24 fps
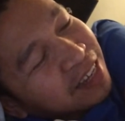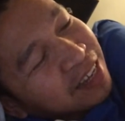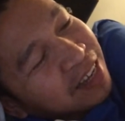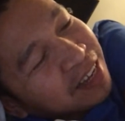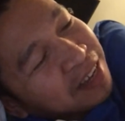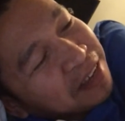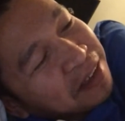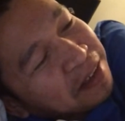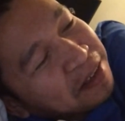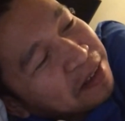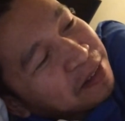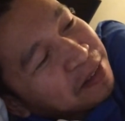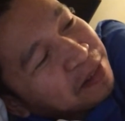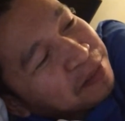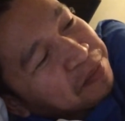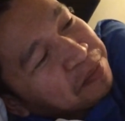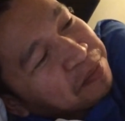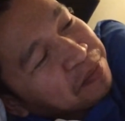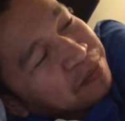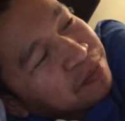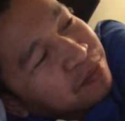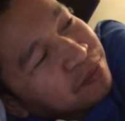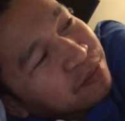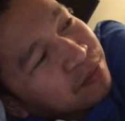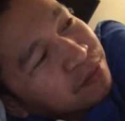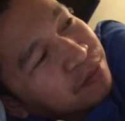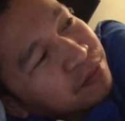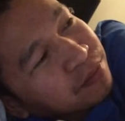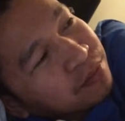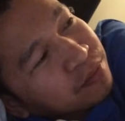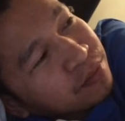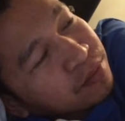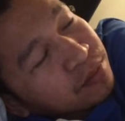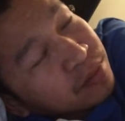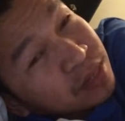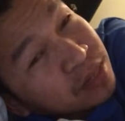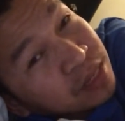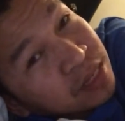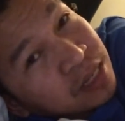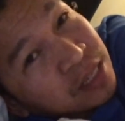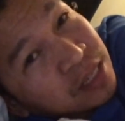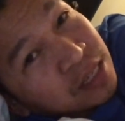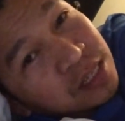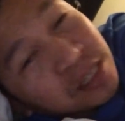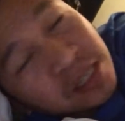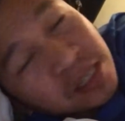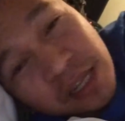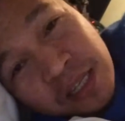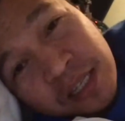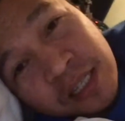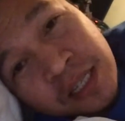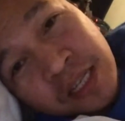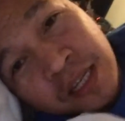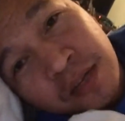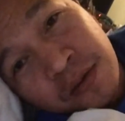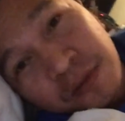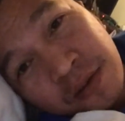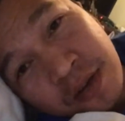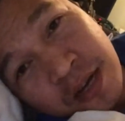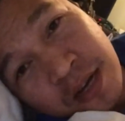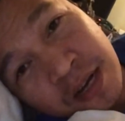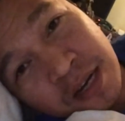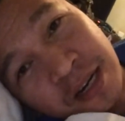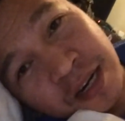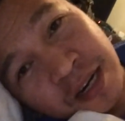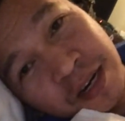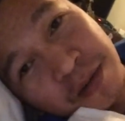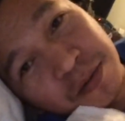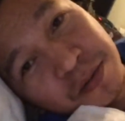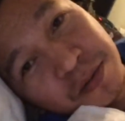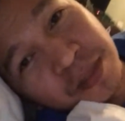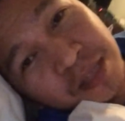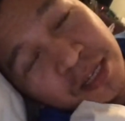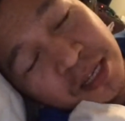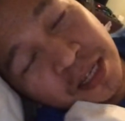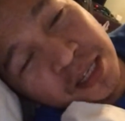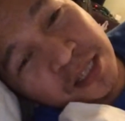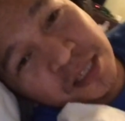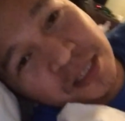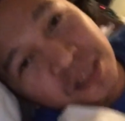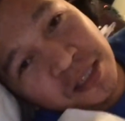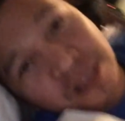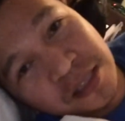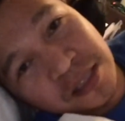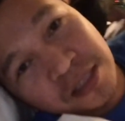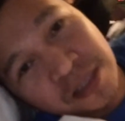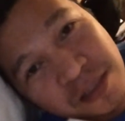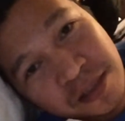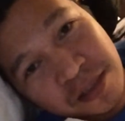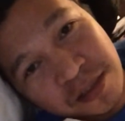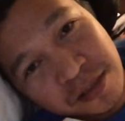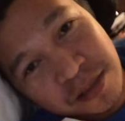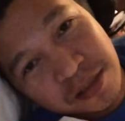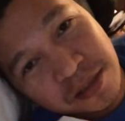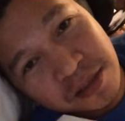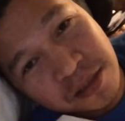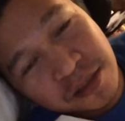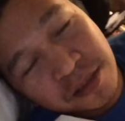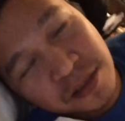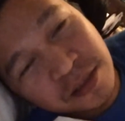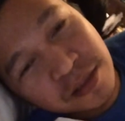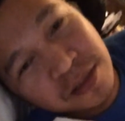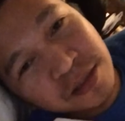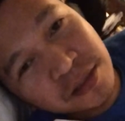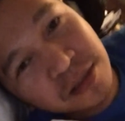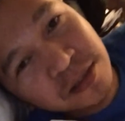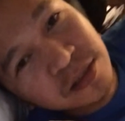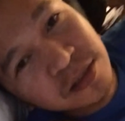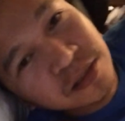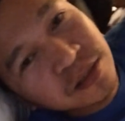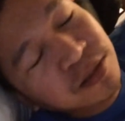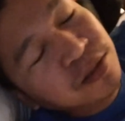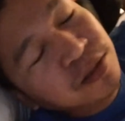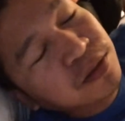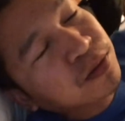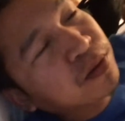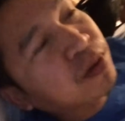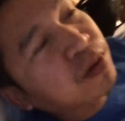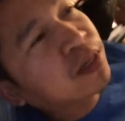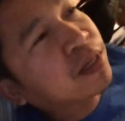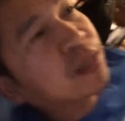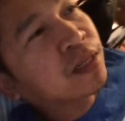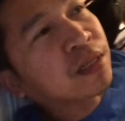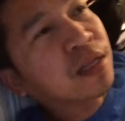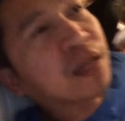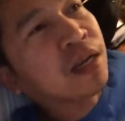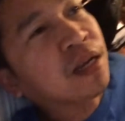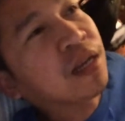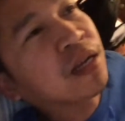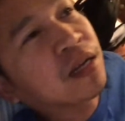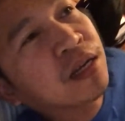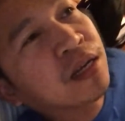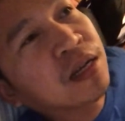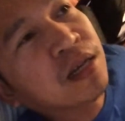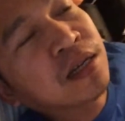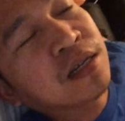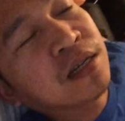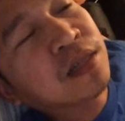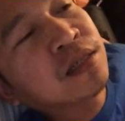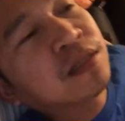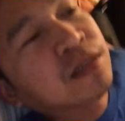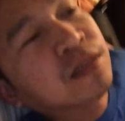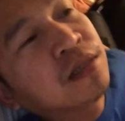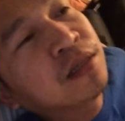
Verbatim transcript: Kaya, hindi siya kasi ganun ka-crowded. So, as in talagang,